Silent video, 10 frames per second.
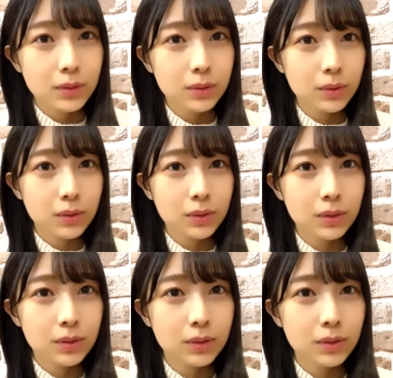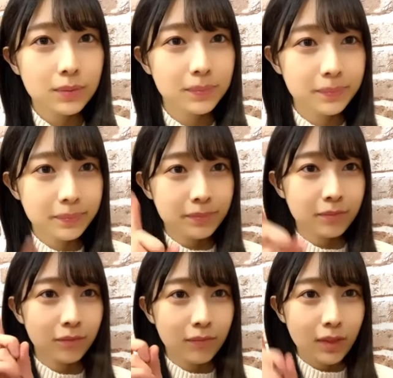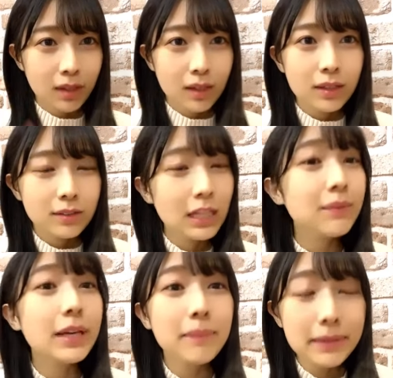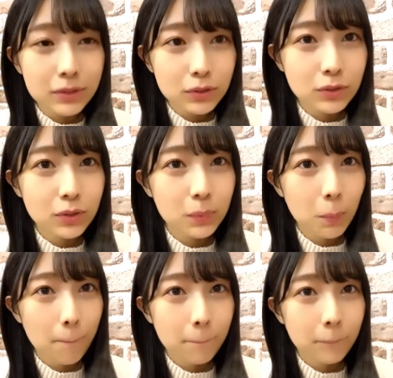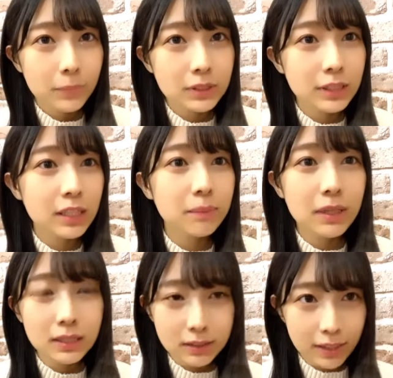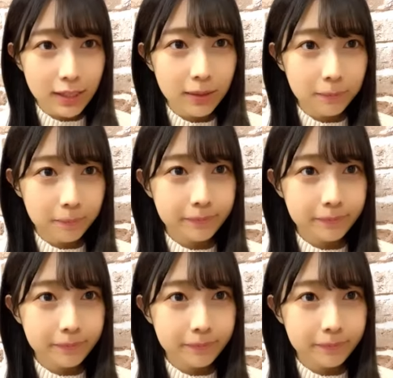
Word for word: そのグラビアバトルをしていまして